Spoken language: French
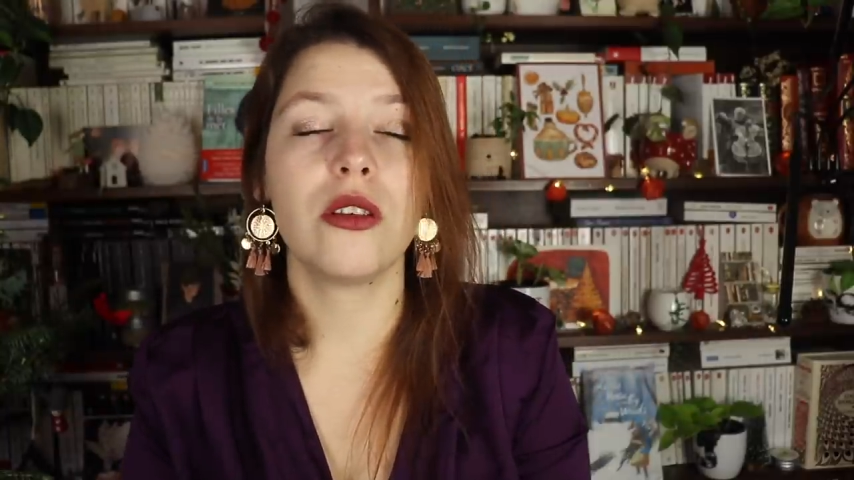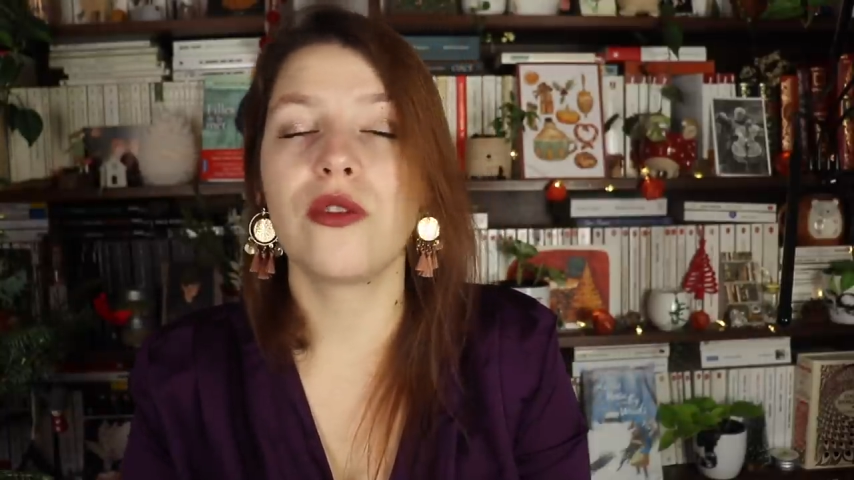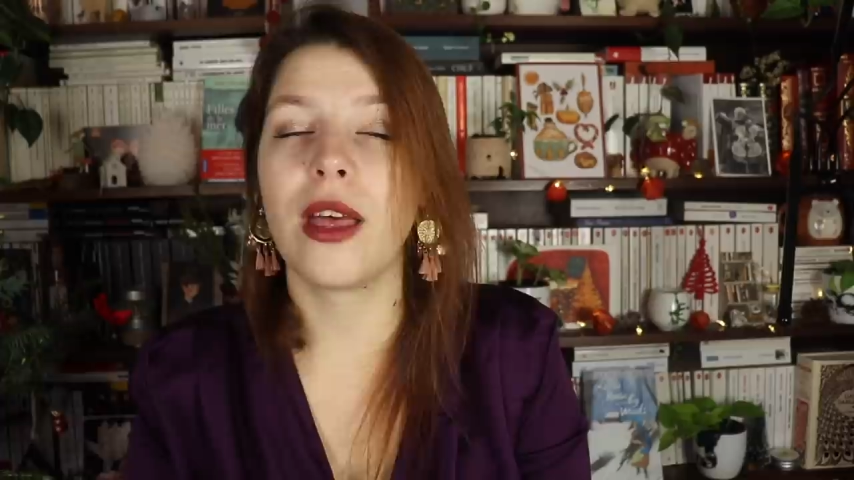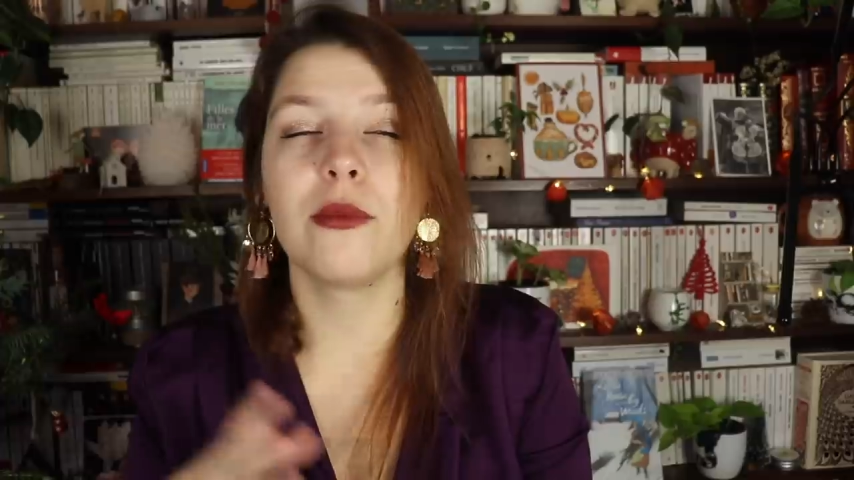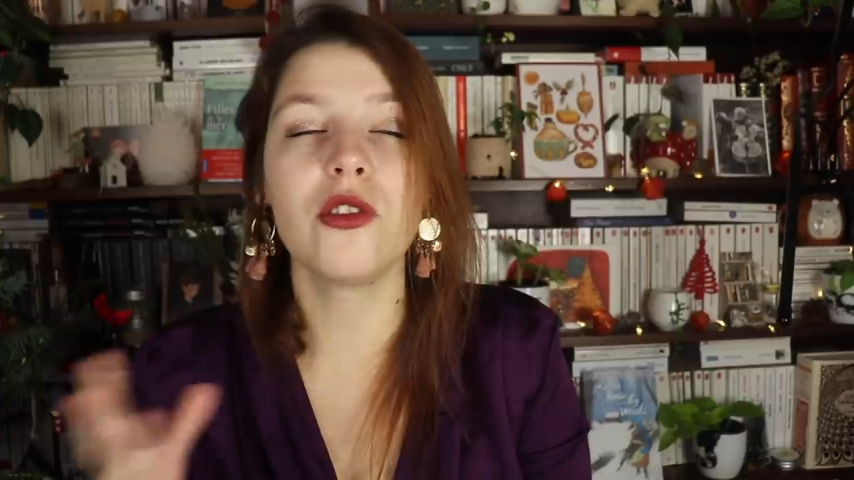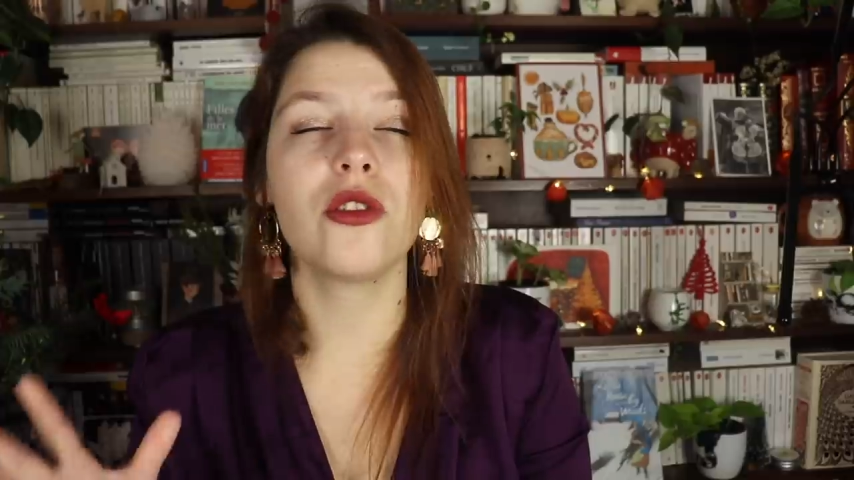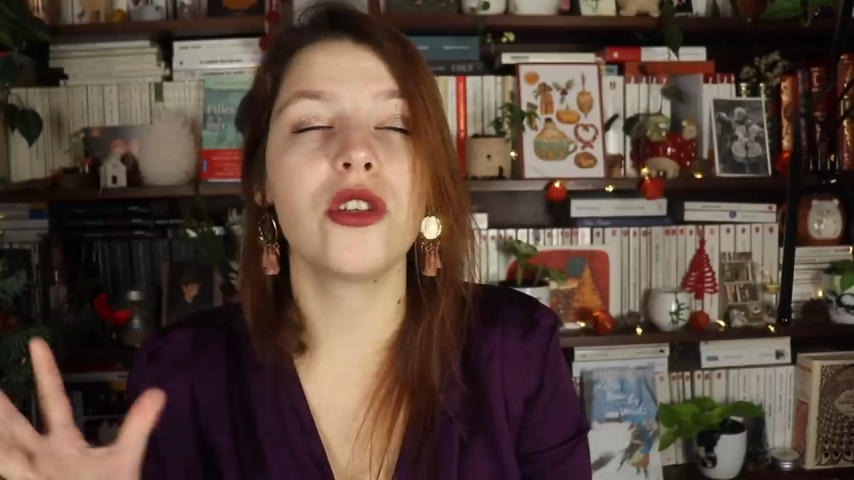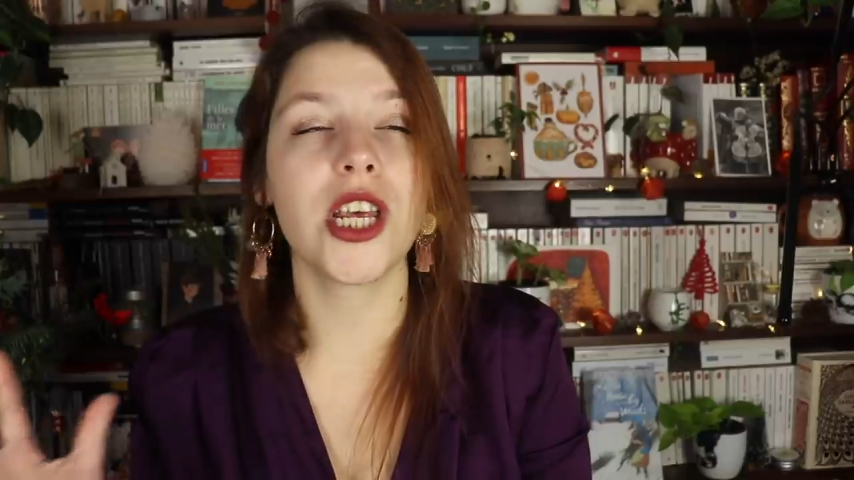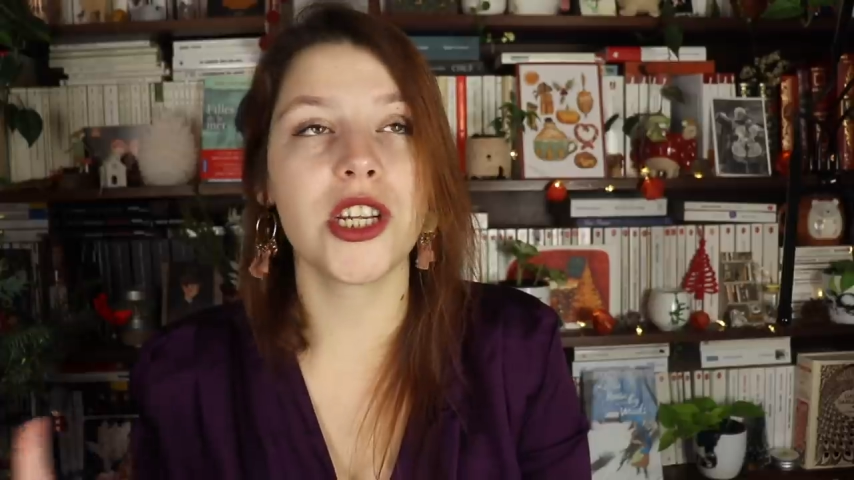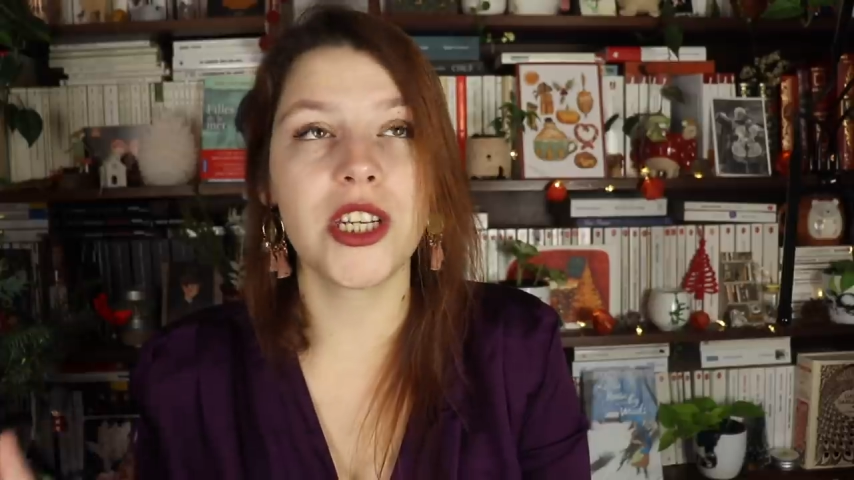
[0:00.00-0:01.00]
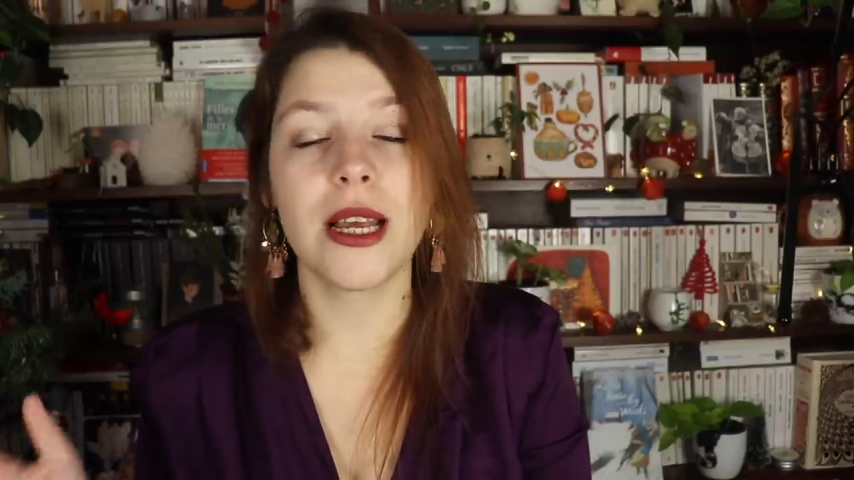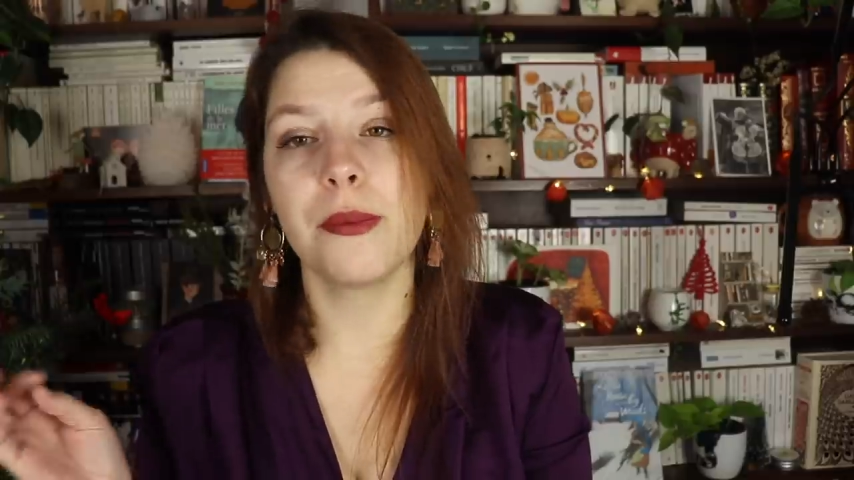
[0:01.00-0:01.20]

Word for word: vraiment, je cherchais